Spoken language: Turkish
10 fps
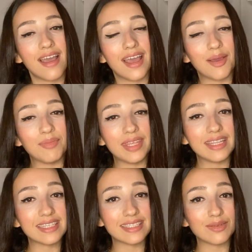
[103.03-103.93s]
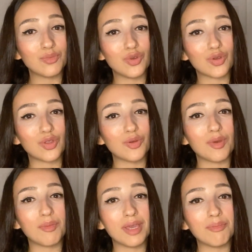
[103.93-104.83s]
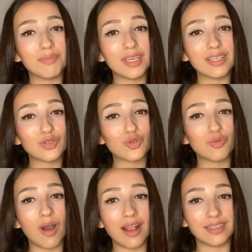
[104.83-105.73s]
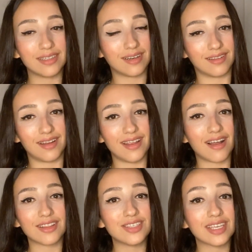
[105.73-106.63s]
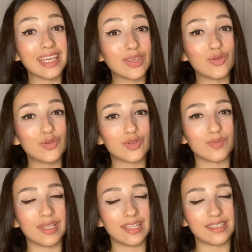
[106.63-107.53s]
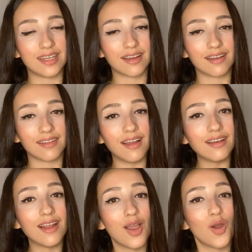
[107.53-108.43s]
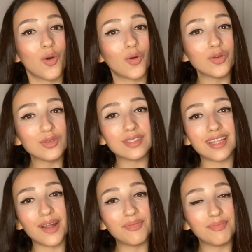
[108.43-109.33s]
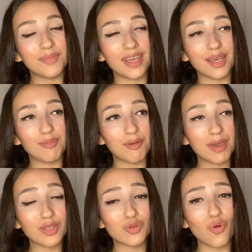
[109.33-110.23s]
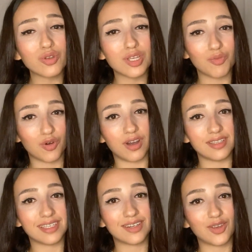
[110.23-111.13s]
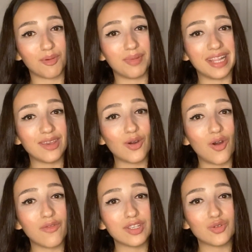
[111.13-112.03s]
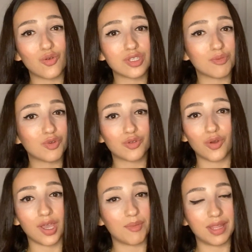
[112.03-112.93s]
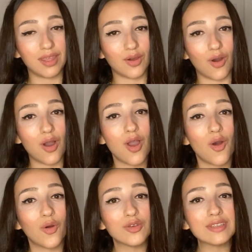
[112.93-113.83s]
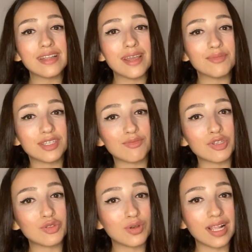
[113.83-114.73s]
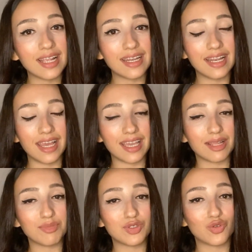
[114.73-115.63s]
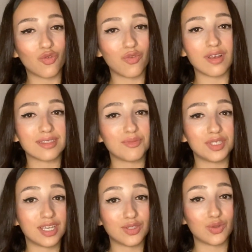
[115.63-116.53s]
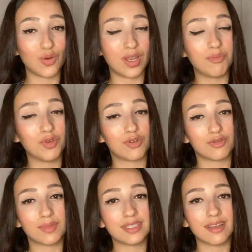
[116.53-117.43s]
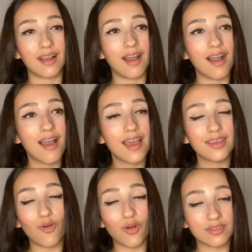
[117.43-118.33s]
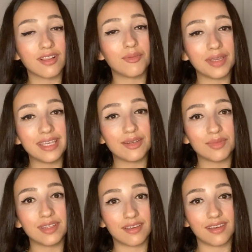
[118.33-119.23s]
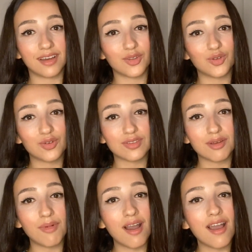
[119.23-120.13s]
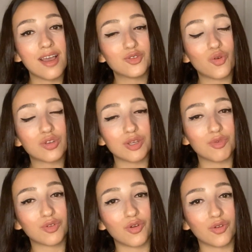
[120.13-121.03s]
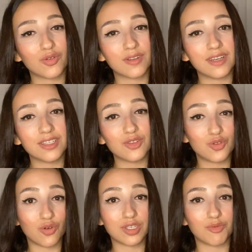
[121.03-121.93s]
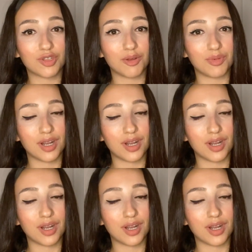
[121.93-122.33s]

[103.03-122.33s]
e, midesinin büyüklüğü bebeğin bir su bardağı kadar. Yaklaşık 200 mililitre kadar. O yüzden e, bebek çok çabuk acıkabiliyor ve çok çabuk doyabiliyor. O yüzden emzirme süreleriyle ilgili biz çok fazla bir şey söylemiyoruz mesela. Ortalama 20 dakika diyoruz ama çok çabuk doydukları için çok çabuk da